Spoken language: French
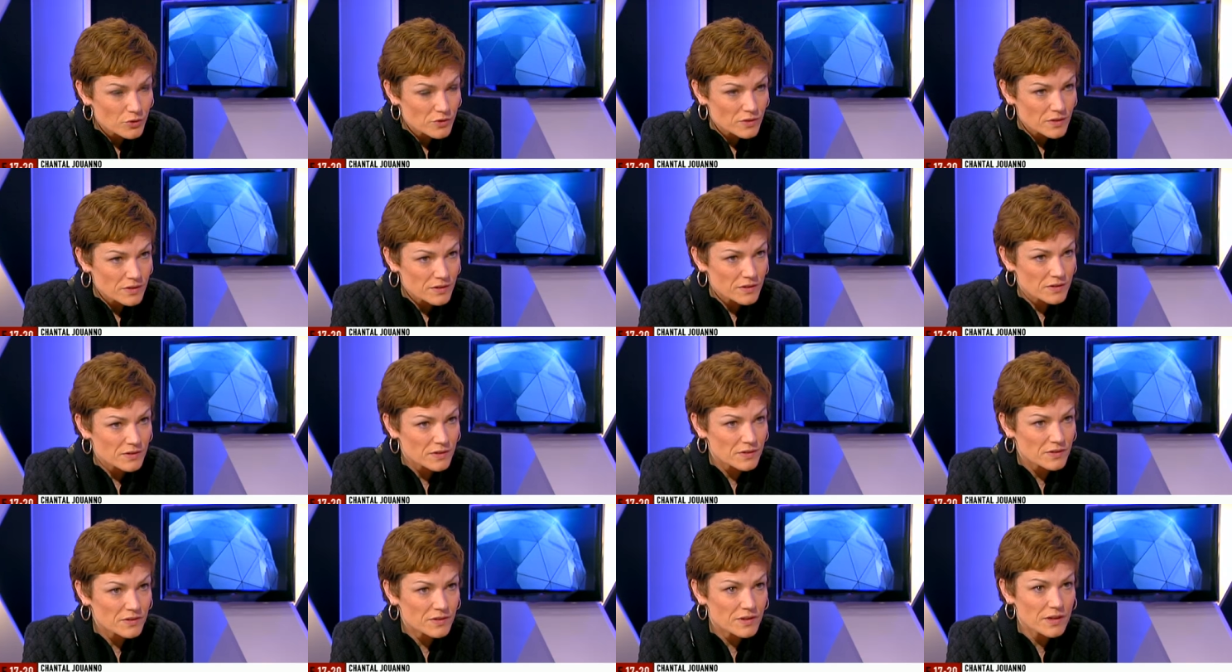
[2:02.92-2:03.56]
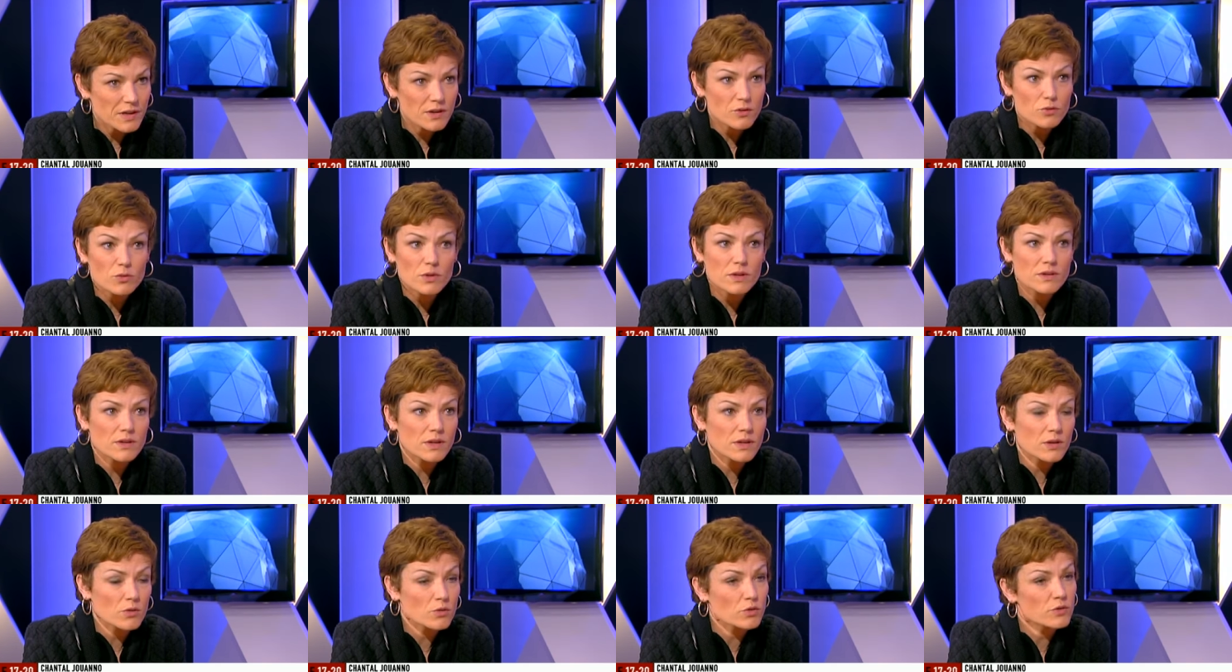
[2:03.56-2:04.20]
c'est nécessaire, de
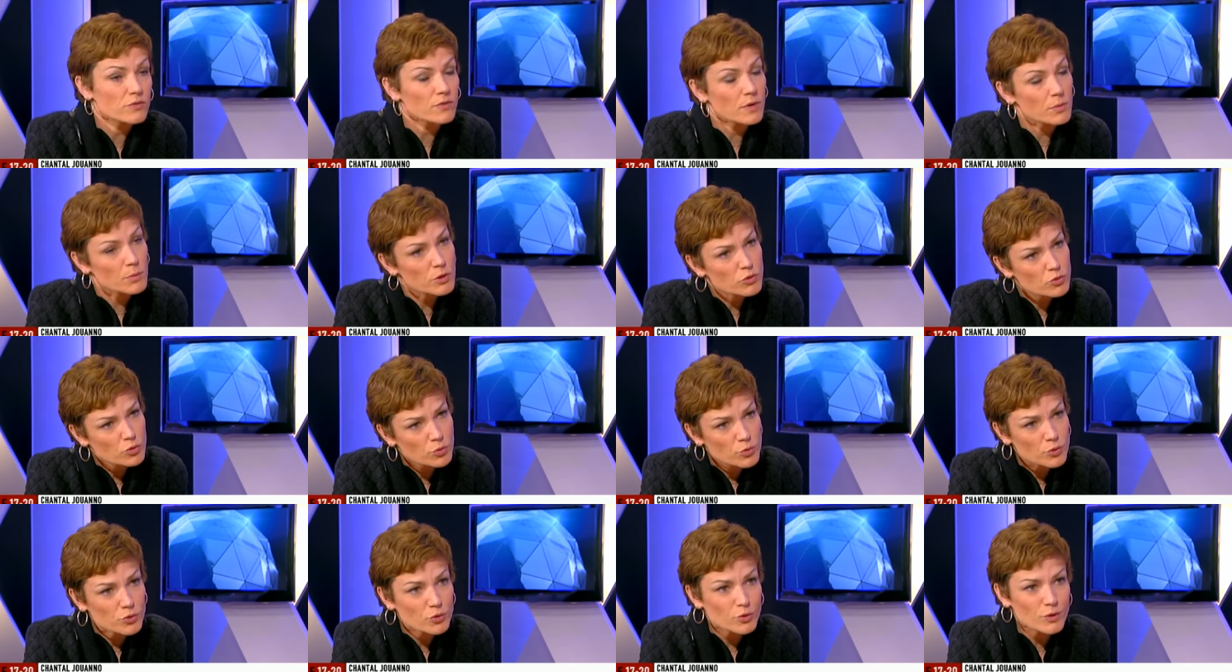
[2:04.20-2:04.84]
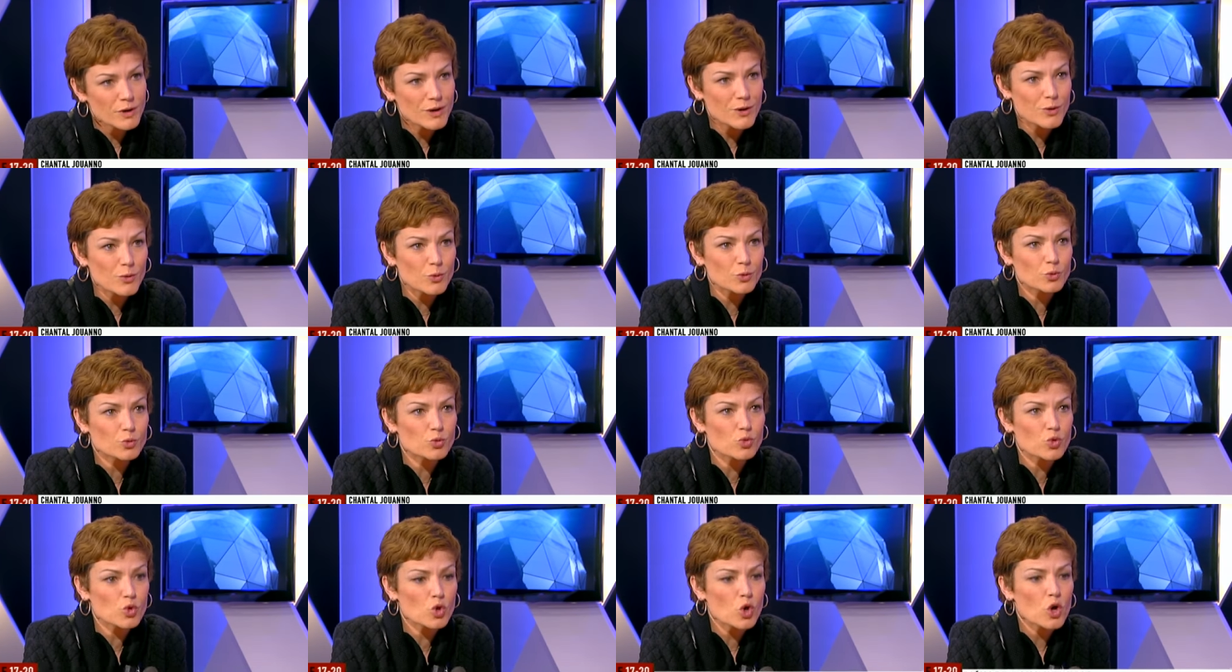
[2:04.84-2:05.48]
l'attaquer en diffamation, parce que là, on
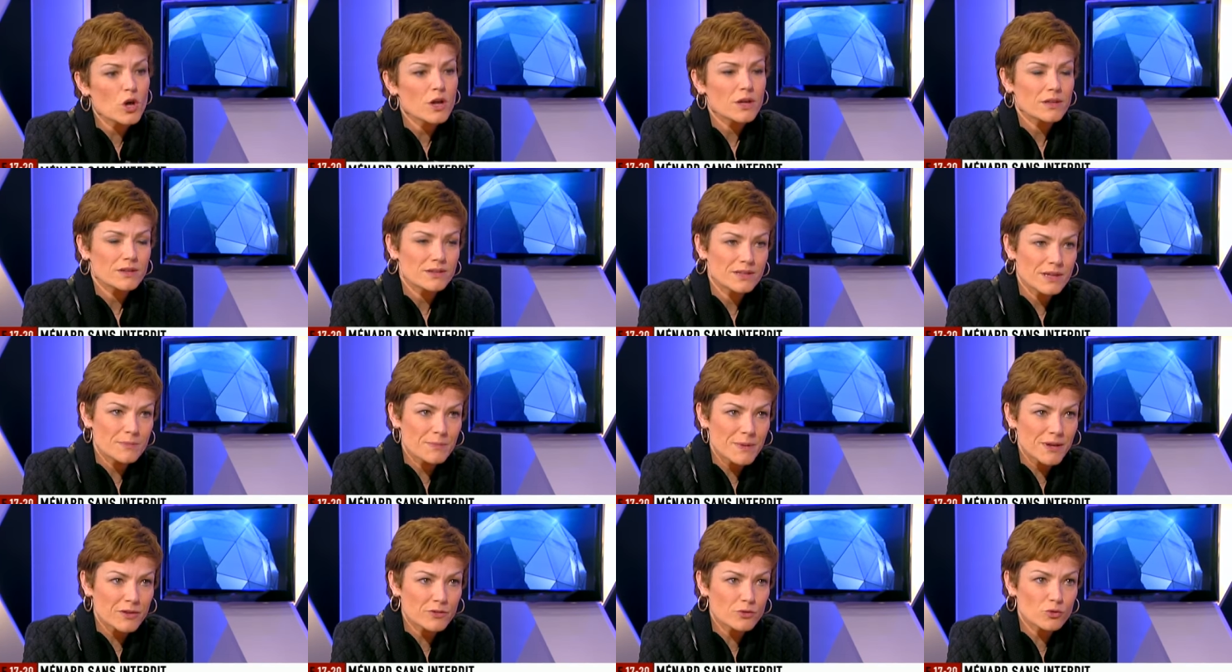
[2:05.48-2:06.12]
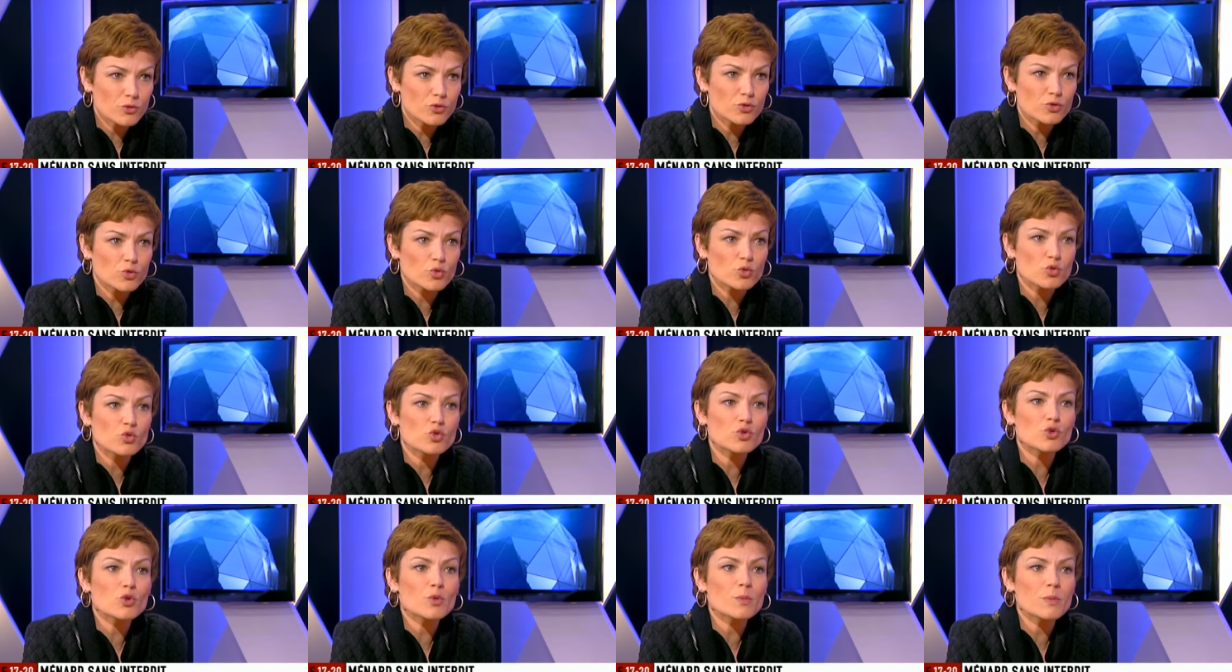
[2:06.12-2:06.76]
touche. Des personnes sont
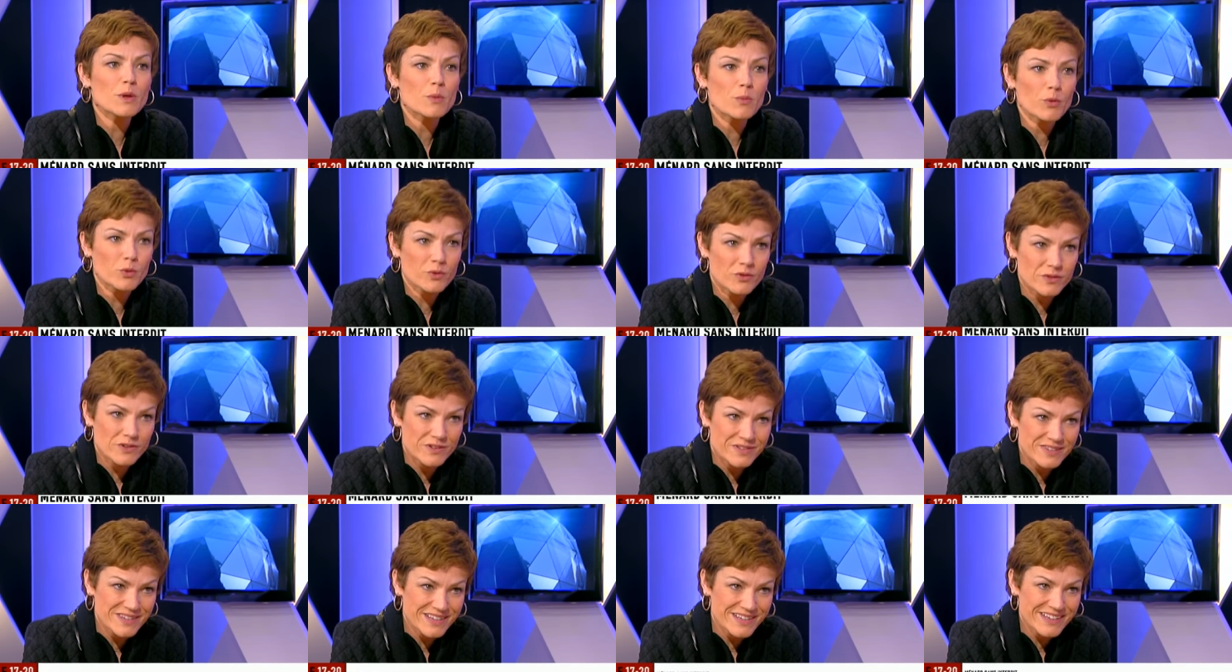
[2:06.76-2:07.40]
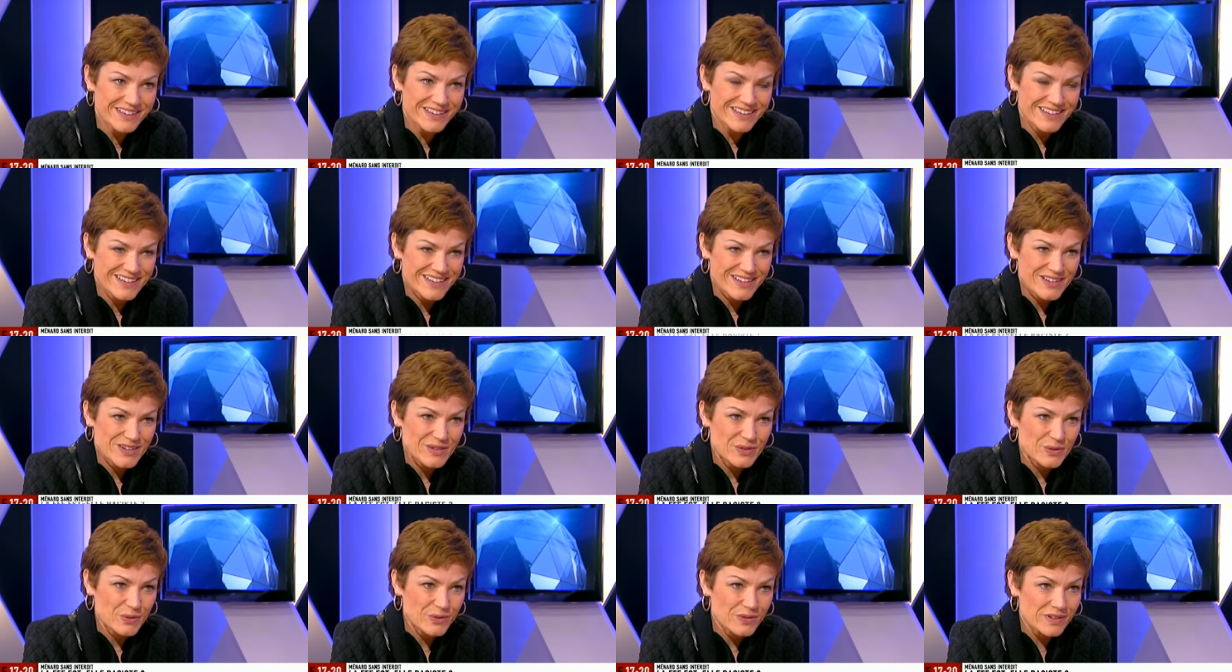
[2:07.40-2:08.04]
nommément citées
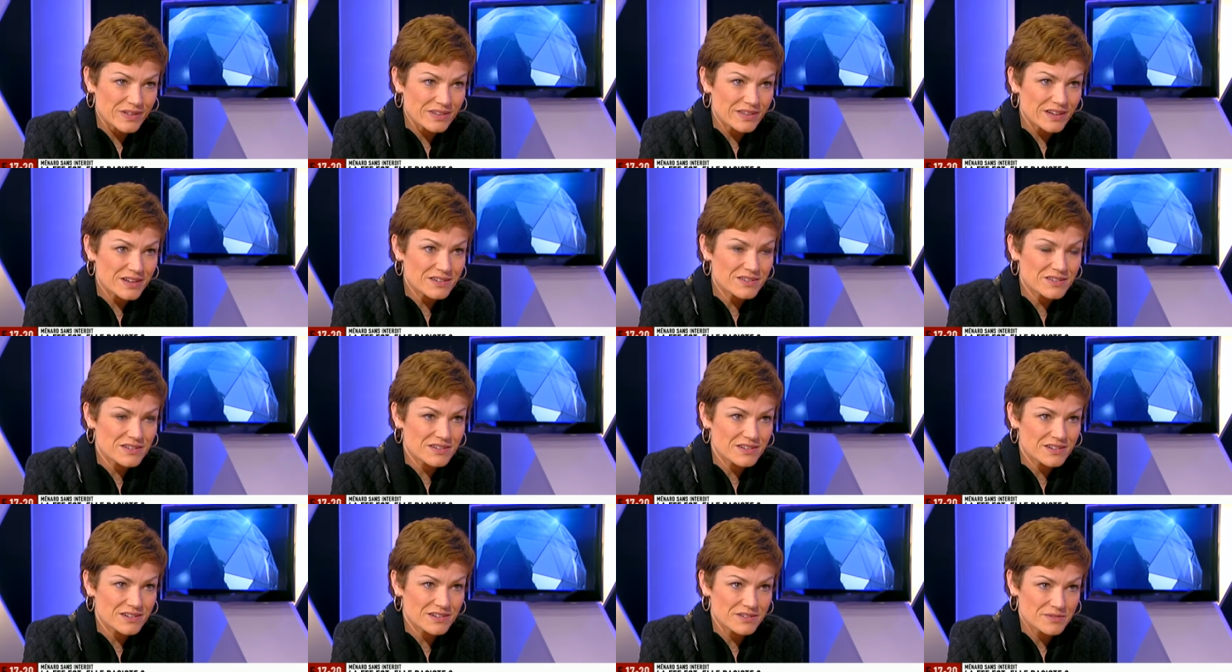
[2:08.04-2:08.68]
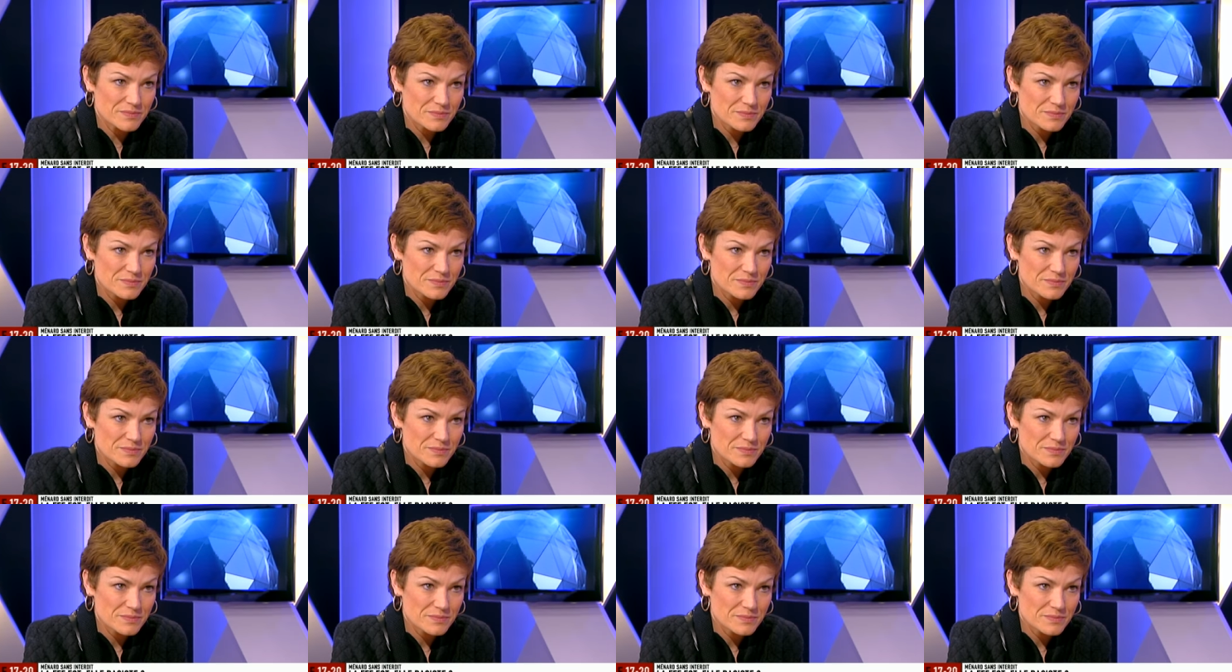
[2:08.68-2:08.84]
dans cet article.